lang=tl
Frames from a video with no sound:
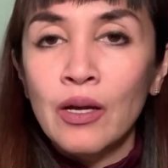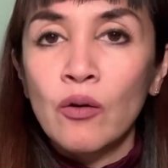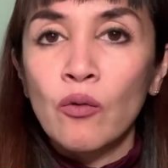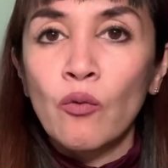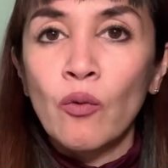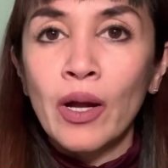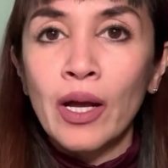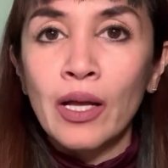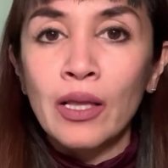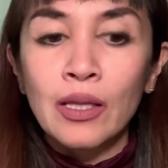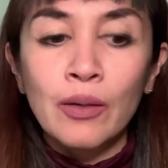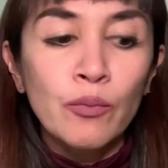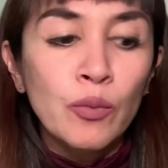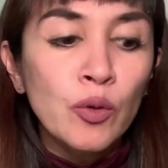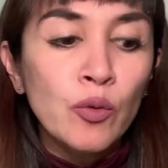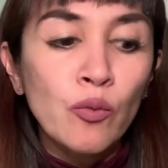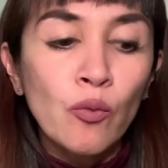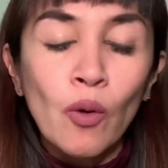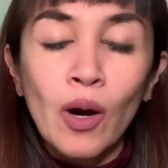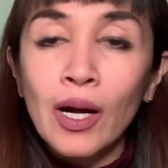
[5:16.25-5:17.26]
Well,
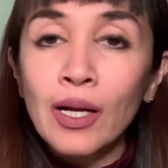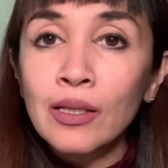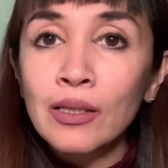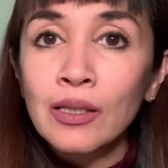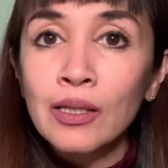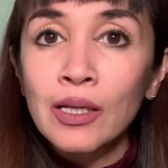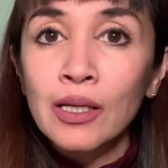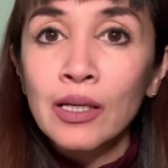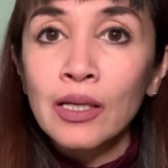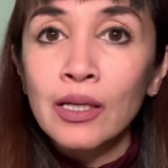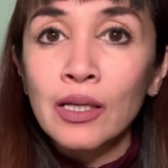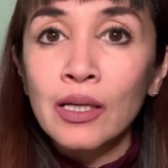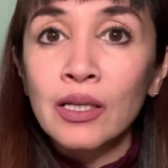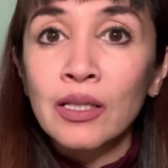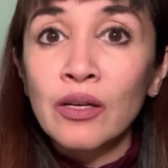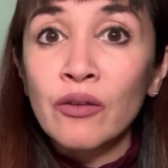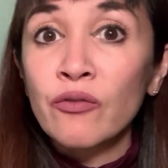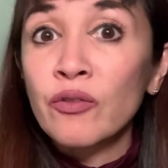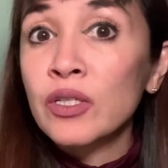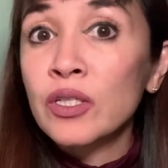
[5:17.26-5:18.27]
number one,
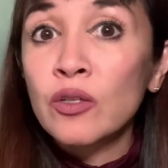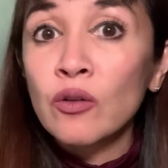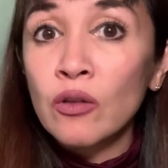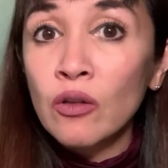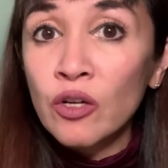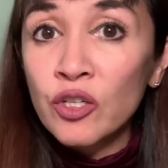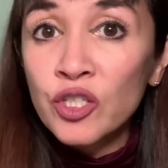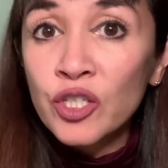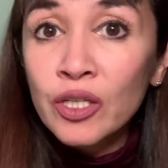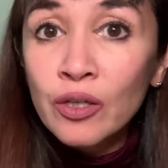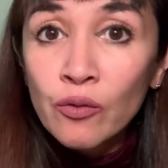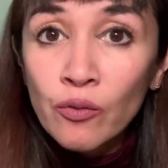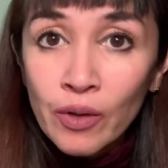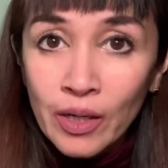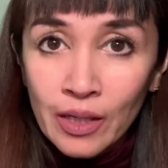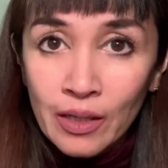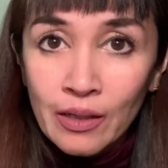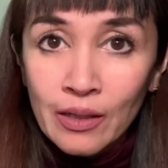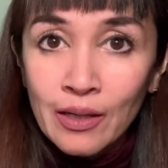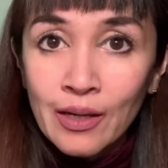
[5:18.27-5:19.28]
in a physiologic
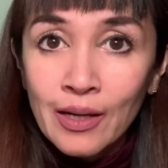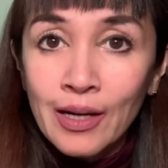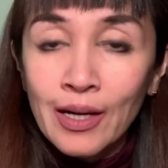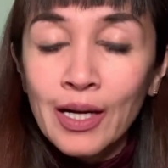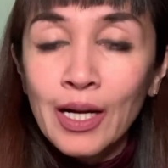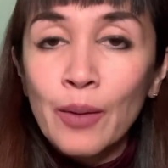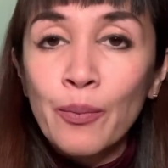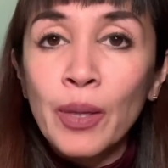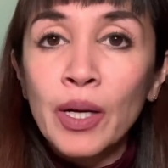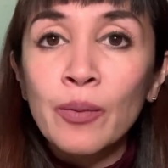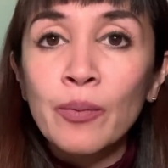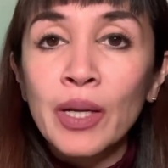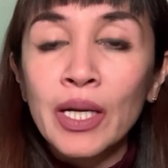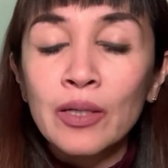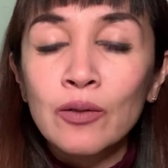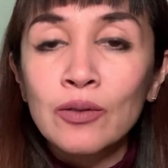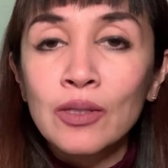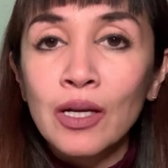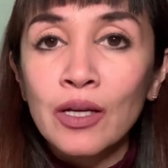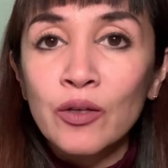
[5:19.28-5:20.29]
way kapag
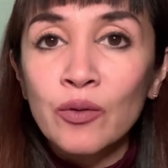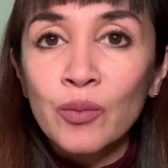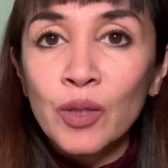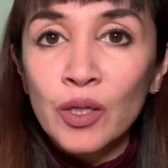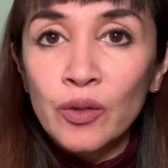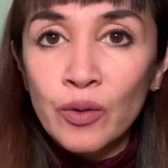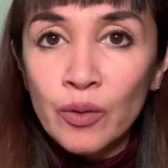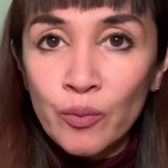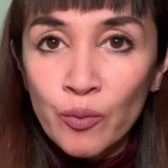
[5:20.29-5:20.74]
meron tayong mga